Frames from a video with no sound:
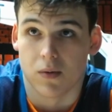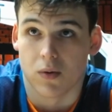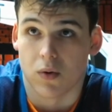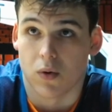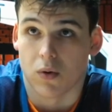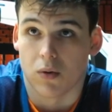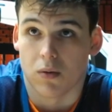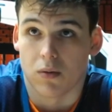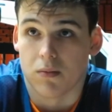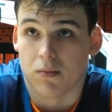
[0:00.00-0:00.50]

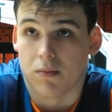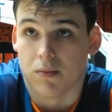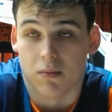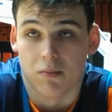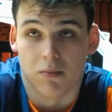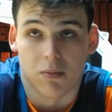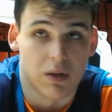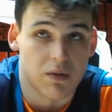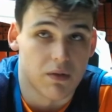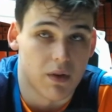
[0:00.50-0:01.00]
con,
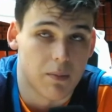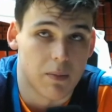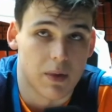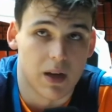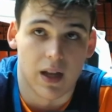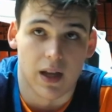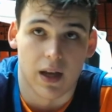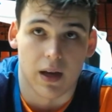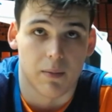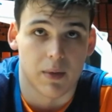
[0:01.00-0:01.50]
mi
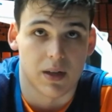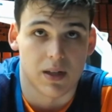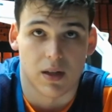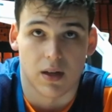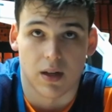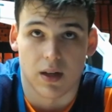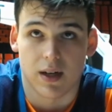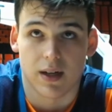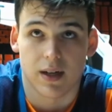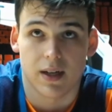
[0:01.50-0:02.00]
familia más
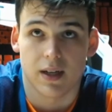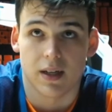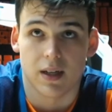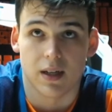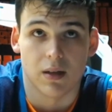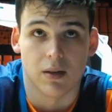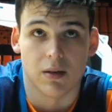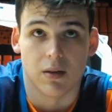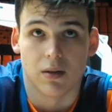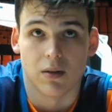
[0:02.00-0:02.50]
cercana
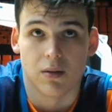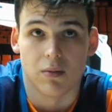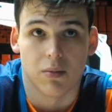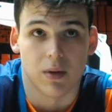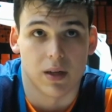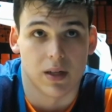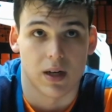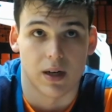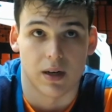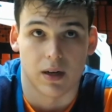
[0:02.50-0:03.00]
y
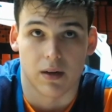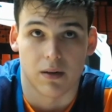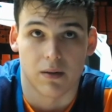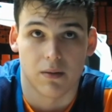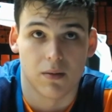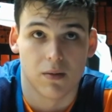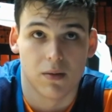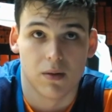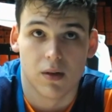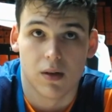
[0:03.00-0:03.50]
pasar
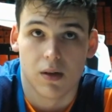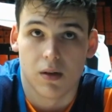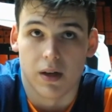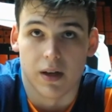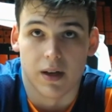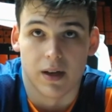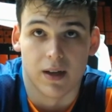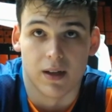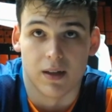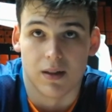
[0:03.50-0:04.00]

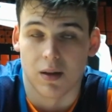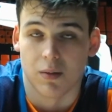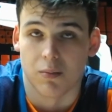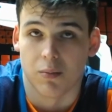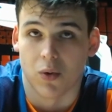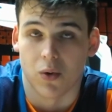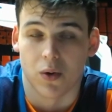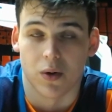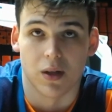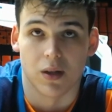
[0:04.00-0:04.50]
tiempo
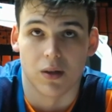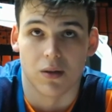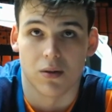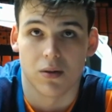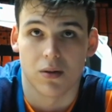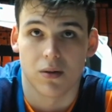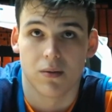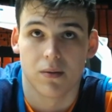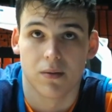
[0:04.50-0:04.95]
con ellos.